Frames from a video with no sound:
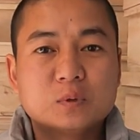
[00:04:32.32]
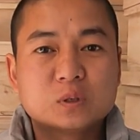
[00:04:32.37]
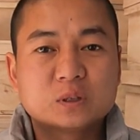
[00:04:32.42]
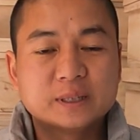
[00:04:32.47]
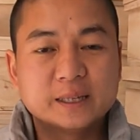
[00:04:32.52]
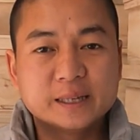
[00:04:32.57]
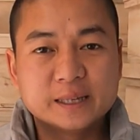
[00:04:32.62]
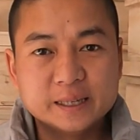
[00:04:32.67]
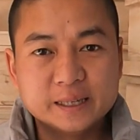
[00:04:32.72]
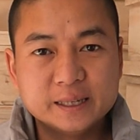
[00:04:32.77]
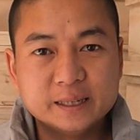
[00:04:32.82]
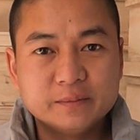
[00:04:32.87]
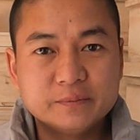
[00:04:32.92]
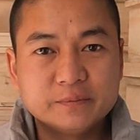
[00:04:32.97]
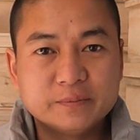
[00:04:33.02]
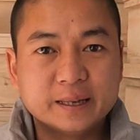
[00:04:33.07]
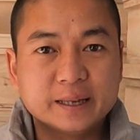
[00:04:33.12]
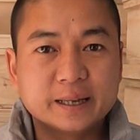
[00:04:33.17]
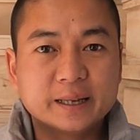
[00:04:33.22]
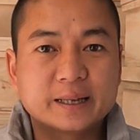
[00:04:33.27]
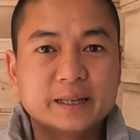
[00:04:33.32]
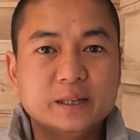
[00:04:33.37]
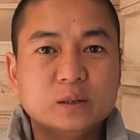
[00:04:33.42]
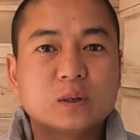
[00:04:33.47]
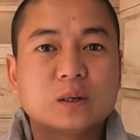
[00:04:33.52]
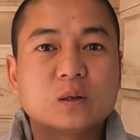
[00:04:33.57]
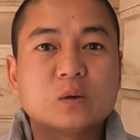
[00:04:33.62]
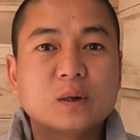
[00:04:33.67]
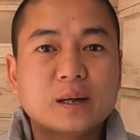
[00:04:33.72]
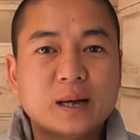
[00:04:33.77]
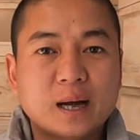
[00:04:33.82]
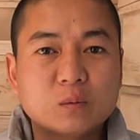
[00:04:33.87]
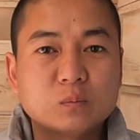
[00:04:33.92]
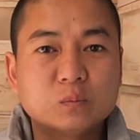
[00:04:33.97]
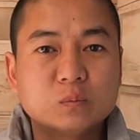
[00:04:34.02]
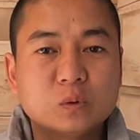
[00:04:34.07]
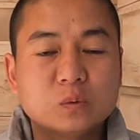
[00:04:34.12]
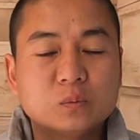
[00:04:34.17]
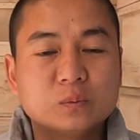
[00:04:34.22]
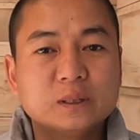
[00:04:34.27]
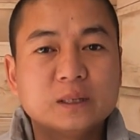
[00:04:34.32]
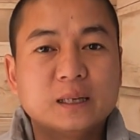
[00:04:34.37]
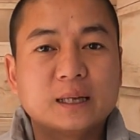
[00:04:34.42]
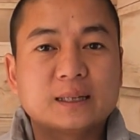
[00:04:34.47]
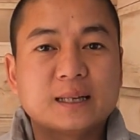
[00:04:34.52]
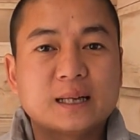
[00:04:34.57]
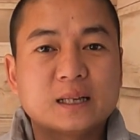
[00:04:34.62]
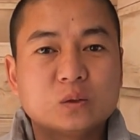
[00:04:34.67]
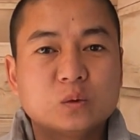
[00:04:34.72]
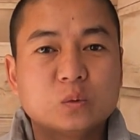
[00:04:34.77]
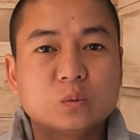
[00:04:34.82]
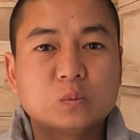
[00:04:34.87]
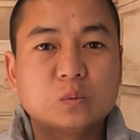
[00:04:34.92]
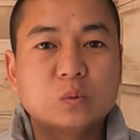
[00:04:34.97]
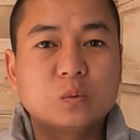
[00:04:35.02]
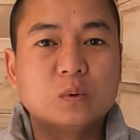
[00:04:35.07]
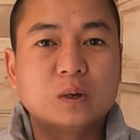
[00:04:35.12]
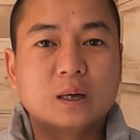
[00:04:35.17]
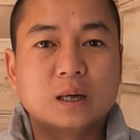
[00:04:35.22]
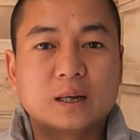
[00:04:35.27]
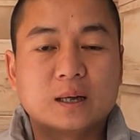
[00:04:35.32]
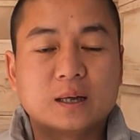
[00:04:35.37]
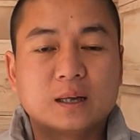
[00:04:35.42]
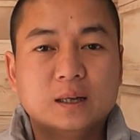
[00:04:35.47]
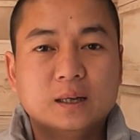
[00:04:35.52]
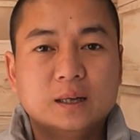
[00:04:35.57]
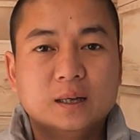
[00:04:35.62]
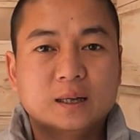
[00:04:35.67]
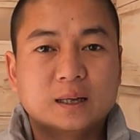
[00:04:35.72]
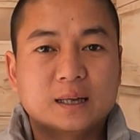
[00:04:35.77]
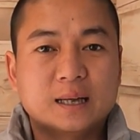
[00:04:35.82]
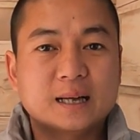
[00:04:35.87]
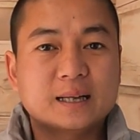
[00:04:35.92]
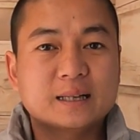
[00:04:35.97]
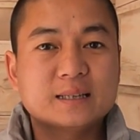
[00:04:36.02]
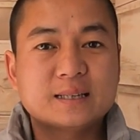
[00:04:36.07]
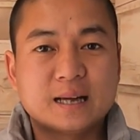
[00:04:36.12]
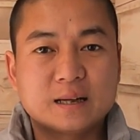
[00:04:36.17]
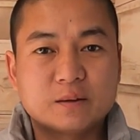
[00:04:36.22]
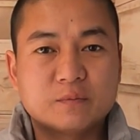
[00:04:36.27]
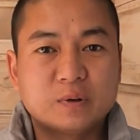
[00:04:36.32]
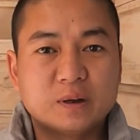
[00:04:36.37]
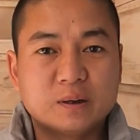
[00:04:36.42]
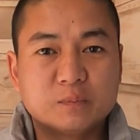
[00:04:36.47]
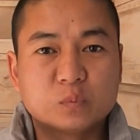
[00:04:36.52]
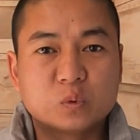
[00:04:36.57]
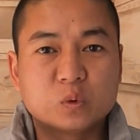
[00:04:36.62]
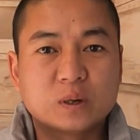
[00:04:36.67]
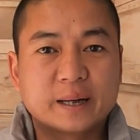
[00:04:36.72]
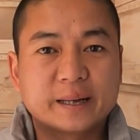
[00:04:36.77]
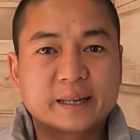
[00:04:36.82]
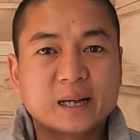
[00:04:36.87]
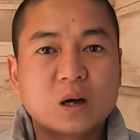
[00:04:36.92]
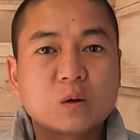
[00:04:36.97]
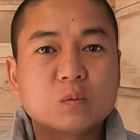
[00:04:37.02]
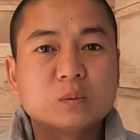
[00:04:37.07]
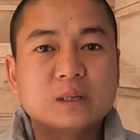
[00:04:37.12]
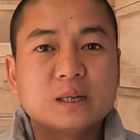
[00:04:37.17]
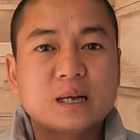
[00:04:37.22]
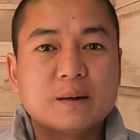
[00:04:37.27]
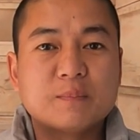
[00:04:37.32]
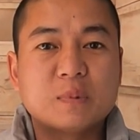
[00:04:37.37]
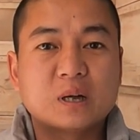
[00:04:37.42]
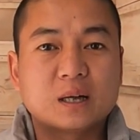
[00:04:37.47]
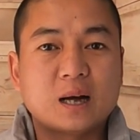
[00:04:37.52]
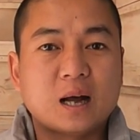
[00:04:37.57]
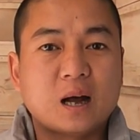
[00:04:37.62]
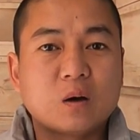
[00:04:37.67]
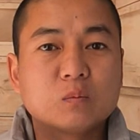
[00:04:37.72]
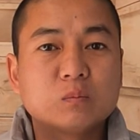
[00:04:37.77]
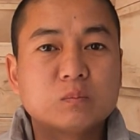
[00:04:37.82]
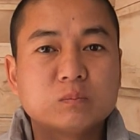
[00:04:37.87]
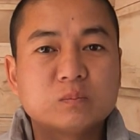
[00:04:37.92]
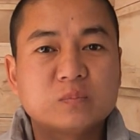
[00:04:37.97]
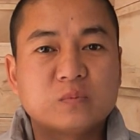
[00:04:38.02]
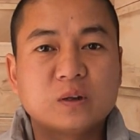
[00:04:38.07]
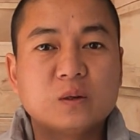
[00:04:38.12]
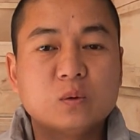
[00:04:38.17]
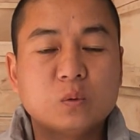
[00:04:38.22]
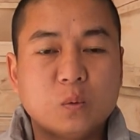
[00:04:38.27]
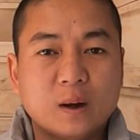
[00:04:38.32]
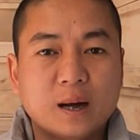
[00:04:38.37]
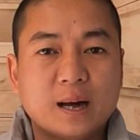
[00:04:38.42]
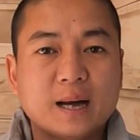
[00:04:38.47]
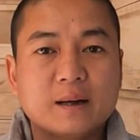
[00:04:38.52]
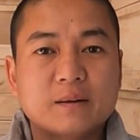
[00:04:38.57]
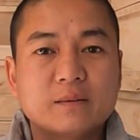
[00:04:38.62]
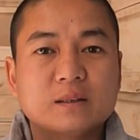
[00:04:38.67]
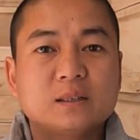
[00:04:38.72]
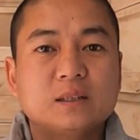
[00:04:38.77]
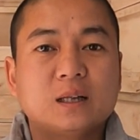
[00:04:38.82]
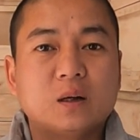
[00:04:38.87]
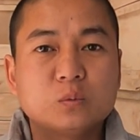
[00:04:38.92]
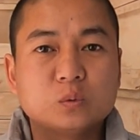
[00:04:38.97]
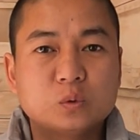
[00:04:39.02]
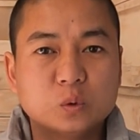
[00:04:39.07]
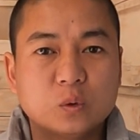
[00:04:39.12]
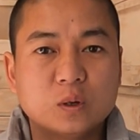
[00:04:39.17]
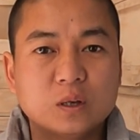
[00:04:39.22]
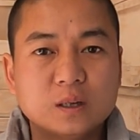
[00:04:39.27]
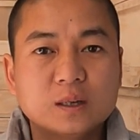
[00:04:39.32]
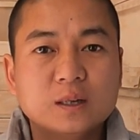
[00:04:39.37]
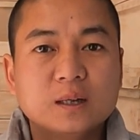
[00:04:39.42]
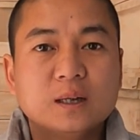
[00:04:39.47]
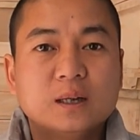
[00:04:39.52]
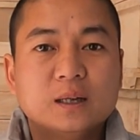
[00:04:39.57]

một series về kỹ thuật nuôi ong cũng như là tác dụng của các cái sản phẩm của ngành ong như là mật ong, phấn hoa, sữa ong chúa.